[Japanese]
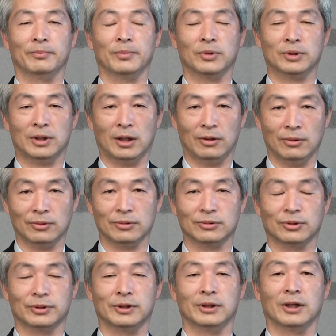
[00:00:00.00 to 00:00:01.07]
僕らの
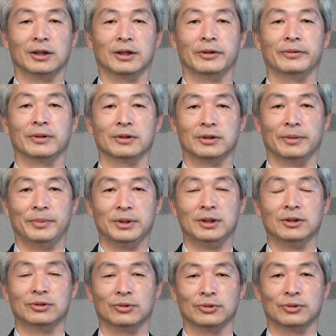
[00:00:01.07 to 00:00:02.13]
女性だけではなくて
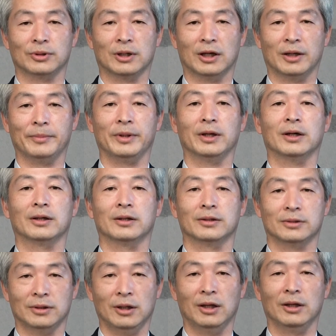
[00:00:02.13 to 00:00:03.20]
ビジネスと一緒に絡めながらで
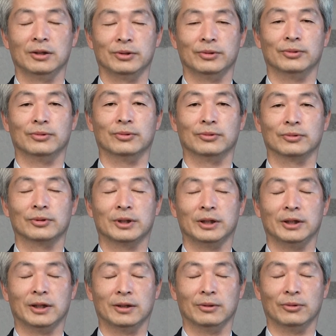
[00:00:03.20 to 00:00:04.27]
すね日本を
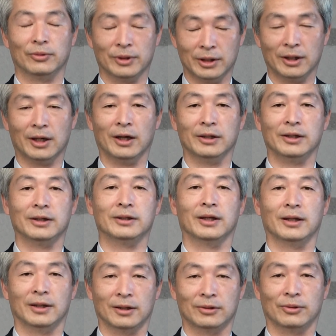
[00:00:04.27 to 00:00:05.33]
本気で変えていき
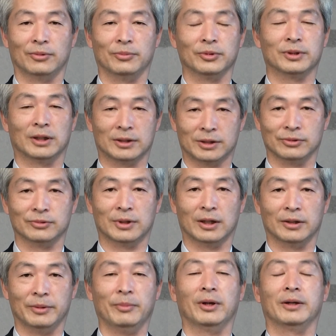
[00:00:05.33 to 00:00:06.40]
たいなと思った瞬
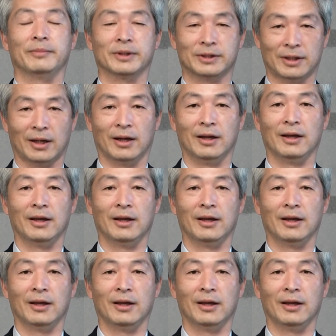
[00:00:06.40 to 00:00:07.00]
間でもありました。